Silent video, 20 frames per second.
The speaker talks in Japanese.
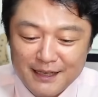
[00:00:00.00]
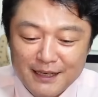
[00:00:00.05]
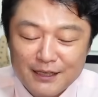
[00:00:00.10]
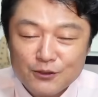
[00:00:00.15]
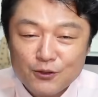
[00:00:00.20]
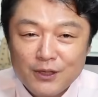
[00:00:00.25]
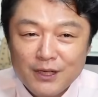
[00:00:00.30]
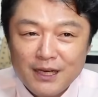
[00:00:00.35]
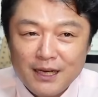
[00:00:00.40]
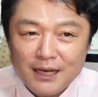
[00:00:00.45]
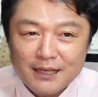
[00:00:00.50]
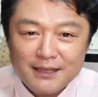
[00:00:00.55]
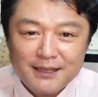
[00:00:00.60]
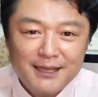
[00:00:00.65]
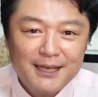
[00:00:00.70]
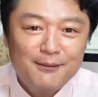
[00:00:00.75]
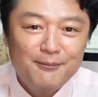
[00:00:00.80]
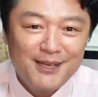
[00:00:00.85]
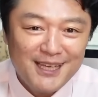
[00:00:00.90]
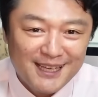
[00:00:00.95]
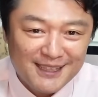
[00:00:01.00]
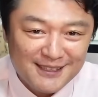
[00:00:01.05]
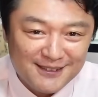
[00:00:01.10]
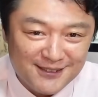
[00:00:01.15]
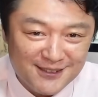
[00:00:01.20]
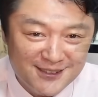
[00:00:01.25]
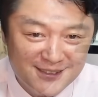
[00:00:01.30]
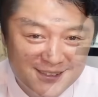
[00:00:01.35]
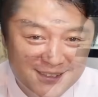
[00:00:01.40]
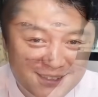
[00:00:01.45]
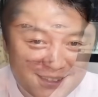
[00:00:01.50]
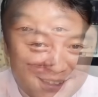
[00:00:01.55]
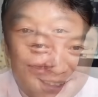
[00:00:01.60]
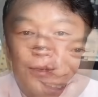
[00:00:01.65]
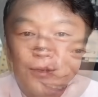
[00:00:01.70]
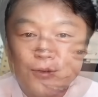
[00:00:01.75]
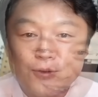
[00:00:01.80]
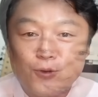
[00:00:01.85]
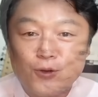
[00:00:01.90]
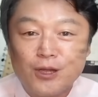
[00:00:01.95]
それが TBS
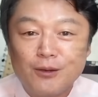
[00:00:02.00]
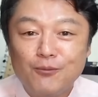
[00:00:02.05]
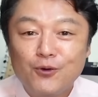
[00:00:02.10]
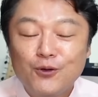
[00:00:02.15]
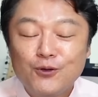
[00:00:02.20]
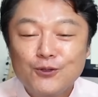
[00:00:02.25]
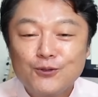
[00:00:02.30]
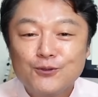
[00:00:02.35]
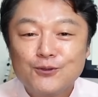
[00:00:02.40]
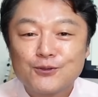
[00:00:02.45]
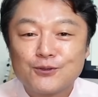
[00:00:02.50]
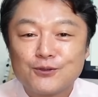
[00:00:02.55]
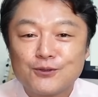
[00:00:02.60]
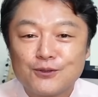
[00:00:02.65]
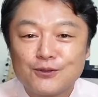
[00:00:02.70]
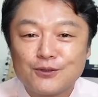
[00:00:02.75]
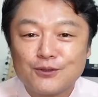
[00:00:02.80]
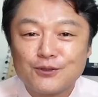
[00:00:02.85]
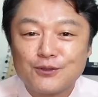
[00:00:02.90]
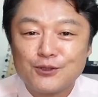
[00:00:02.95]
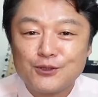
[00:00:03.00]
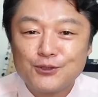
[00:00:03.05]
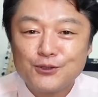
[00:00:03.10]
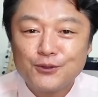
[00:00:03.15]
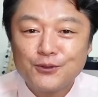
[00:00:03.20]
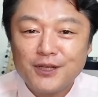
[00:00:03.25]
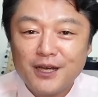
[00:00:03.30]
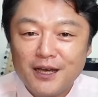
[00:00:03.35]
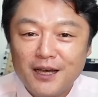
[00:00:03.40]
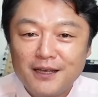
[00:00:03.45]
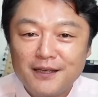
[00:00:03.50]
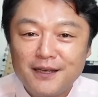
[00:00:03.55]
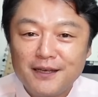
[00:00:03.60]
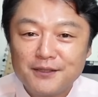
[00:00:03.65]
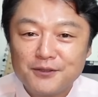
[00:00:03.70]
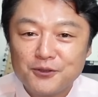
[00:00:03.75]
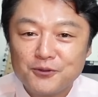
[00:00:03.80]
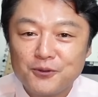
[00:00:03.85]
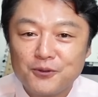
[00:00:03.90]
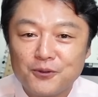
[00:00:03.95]
これもう一つ重要な背
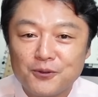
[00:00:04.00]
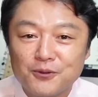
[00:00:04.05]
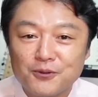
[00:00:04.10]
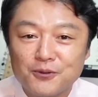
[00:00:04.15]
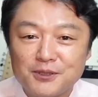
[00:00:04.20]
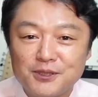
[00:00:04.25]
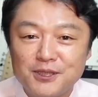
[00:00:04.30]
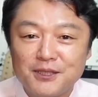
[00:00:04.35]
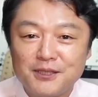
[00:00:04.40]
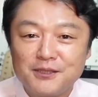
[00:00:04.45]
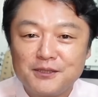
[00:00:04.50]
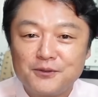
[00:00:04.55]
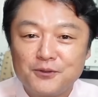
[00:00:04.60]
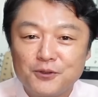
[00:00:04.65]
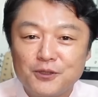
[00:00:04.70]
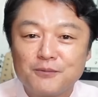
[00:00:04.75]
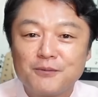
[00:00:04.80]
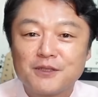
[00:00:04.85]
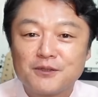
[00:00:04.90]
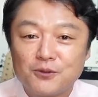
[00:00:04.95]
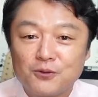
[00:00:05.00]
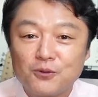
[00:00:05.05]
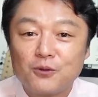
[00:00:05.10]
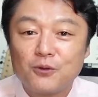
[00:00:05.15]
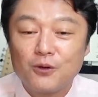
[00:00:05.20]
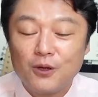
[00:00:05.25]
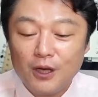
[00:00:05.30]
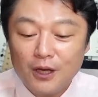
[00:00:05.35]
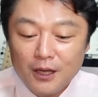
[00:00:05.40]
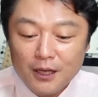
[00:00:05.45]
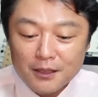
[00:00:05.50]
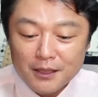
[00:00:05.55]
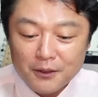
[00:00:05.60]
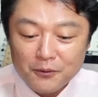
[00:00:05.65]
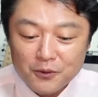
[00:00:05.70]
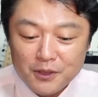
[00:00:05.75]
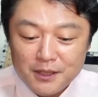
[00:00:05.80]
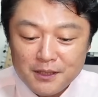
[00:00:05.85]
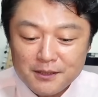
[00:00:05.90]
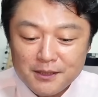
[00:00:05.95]
景情報を摘しておきますと「た
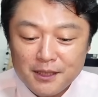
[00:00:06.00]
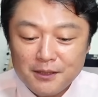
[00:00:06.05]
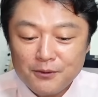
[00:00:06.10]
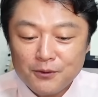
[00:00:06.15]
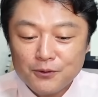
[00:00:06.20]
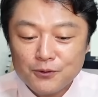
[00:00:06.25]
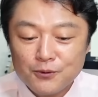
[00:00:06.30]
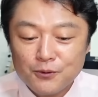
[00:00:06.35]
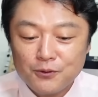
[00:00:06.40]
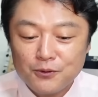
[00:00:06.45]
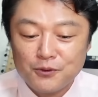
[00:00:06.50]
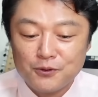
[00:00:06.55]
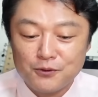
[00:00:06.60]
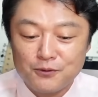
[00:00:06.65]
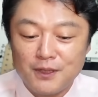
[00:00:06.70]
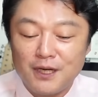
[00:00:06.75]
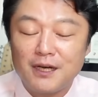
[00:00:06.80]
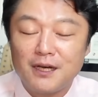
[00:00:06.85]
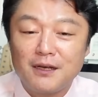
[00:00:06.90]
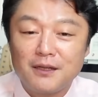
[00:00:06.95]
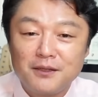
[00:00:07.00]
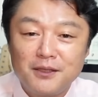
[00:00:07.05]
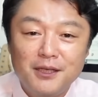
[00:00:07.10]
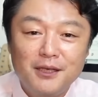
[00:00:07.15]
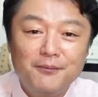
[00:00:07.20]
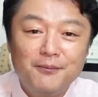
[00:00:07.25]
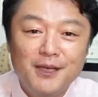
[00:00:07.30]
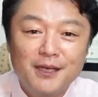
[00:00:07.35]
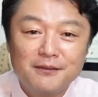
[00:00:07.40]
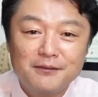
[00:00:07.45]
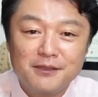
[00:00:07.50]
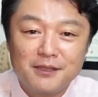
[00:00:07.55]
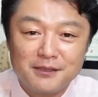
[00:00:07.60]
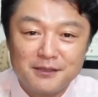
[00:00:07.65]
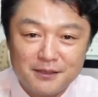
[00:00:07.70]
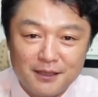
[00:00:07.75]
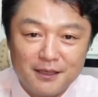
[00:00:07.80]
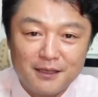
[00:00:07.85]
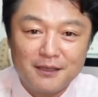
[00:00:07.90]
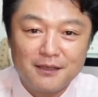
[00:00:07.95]
のきん全力投球」は TBS で
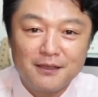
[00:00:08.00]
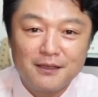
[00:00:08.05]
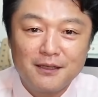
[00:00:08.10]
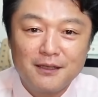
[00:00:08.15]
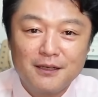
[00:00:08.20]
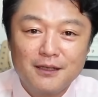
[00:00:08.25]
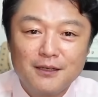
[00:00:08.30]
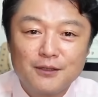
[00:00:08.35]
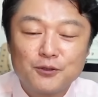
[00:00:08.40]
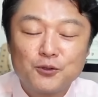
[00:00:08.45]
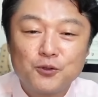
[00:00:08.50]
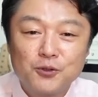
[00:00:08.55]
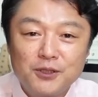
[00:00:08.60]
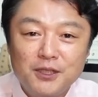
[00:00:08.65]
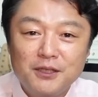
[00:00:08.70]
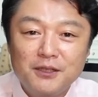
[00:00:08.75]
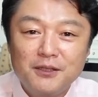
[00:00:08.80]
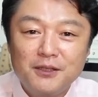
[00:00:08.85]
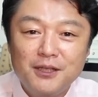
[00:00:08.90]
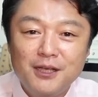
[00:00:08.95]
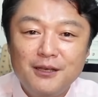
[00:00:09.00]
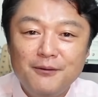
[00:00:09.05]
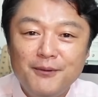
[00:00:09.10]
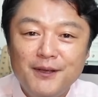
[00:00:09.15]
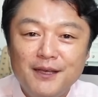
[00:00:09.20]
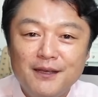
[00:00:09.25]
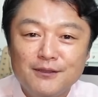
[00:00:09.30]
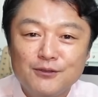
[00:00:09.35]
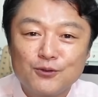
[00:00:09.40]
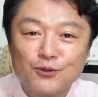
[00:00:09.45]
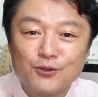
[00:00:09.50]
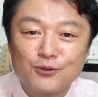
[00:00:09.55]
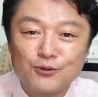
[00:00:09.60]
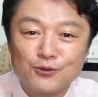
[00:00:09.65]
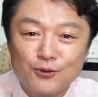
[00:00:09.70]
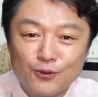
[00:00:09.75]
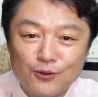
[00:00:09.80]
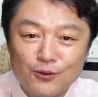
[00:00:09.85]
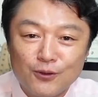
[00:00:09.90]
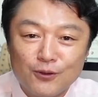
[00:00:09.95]
した。そして TBS という
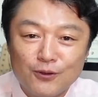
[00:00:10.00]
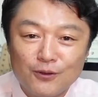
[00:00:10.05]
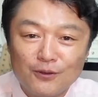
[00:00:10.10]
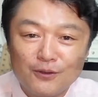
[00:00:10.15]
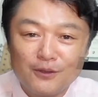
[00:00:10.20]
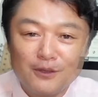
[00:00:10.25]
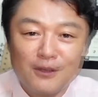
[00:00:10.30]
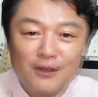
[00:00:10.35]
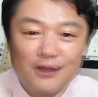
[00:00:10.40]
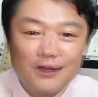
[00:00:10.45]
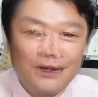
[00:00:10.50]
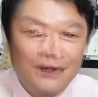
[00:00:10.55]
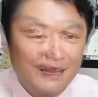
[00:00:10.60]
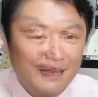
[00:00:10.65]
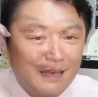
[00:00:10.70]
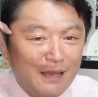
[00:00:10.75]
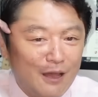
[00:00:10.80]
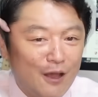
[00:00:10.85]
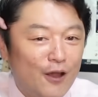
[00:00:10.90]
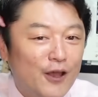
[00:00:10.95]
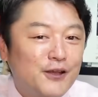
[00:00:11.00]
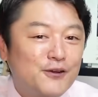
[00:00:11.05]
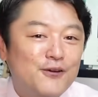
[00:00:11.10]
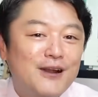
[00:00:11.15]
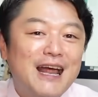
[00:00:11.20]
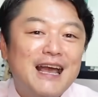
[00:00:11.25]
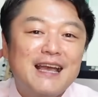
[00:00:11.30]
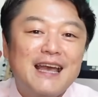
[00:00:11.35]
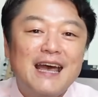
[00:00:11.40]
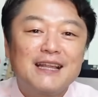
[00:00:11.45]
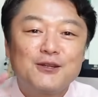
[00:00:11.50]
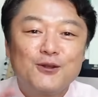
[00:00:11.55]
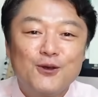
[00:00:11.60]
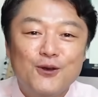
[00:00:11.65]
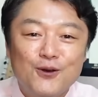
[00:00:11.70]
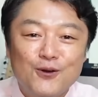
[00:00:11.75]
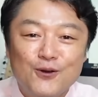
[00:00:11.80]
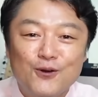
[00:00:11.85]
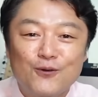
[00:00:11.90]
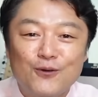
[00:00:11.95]
と、おい、これは加藤
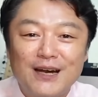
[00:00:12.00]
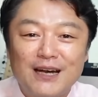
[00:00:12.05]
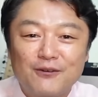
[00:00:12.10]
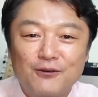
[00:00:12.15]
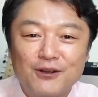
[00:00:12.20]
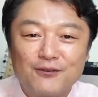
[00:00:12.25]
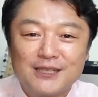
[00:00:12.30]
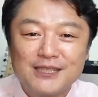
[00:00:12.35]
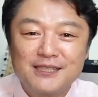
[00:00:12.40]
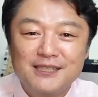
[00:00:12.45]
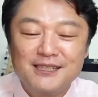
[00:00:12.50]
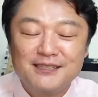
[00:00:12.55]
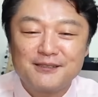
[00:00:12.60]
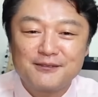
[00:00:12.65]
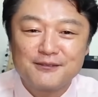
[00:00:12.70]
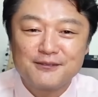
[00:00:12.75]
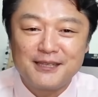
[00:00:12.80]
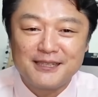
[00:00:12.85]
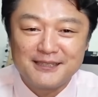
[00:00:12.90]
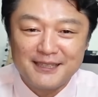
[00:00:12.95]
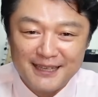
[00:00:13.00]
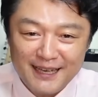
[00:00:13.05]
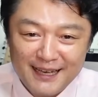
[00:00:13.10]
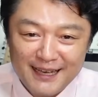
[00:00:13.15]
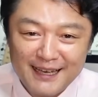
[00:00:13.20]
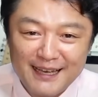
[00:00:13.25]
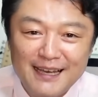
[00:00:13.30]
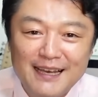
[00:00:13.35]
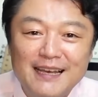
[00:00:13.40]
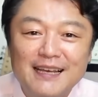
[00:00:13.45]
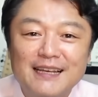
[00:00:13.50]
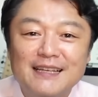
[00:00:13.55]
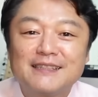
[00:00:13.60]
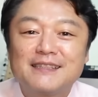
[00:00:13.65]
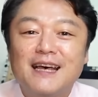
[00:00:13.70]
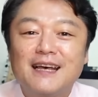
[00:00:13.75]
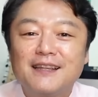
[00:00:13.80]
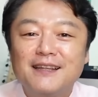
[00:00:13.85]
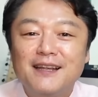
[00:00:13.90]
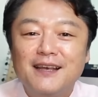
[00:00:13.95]
は、これはシリーズ2でしたね。
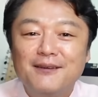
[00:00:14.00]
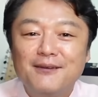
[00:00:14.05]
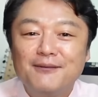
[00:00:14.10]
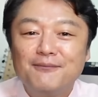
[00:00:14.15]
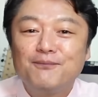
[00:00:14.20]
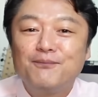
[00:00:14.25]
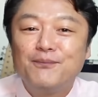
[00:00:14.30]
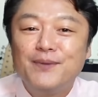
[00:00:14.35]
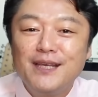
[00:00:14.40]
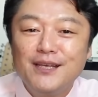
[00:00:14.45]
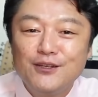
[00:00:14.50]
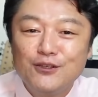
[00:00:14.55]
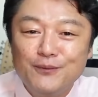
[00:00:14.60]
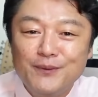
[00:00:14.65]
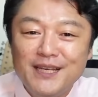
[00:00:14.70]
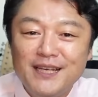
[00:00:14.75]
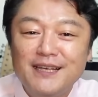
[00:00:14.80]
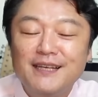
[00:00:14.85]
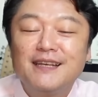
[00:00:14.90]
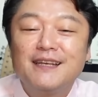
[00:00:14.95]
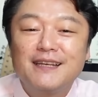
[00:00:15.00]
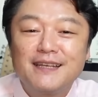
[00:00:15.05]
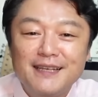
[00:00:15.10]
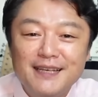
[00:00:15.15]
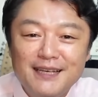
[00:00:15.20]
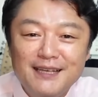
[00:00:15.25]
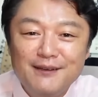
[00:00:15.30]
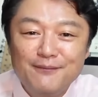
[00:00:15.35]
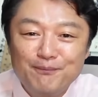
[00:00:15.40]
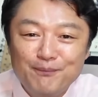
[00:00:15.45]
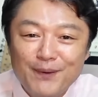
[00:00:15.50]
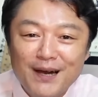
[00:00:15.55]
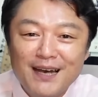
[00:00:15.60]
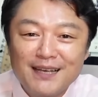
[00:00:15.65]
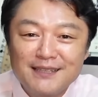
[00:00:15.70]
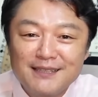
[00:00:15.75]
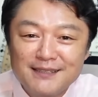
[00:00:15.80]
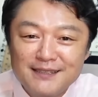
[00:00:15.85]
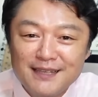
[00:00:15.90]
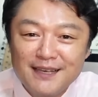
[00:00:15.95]
3年 B 組、金
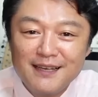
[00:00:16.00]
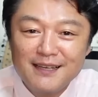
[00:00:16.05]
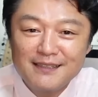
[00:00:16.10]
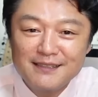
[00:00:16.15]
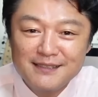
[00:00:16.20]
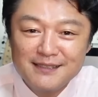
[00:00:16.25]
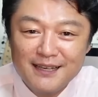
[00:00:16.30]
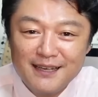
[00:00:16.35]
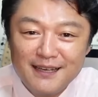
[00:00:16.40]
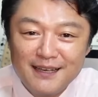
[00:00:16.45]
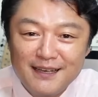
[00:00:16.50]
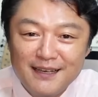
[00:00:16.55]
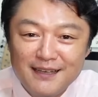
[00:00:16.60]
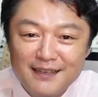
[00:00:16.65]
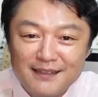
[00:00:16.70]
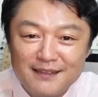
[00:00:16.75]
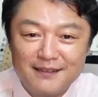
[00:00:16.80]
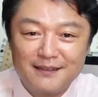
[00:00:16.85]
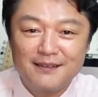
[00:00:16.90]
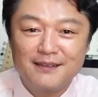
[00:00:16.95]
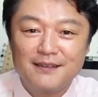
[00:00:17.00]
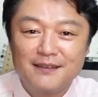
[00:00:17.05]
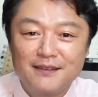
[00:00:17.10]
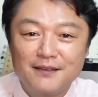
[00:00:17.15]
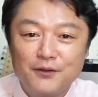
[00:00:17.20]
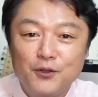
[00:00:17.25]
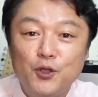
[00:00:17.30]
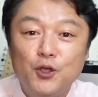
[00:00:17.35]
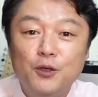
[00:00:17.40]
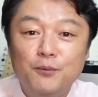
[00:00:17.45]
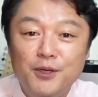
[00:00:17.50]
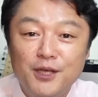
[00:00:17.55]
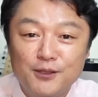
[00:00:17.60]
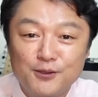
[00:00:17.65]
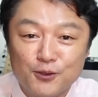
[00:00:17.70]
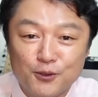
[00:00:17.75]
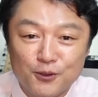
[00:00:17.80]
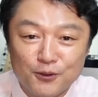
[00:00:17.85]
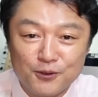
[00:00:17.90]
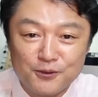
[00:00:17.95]
八先生、
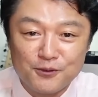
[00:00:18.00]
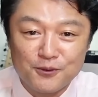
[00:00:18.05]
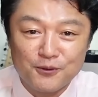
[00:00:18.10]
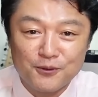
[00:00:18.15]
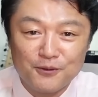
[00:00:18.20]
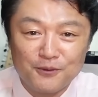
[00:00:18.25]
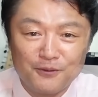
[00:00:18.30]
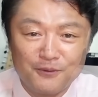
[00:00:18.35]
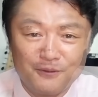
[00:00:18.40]
TBS だったんですよ。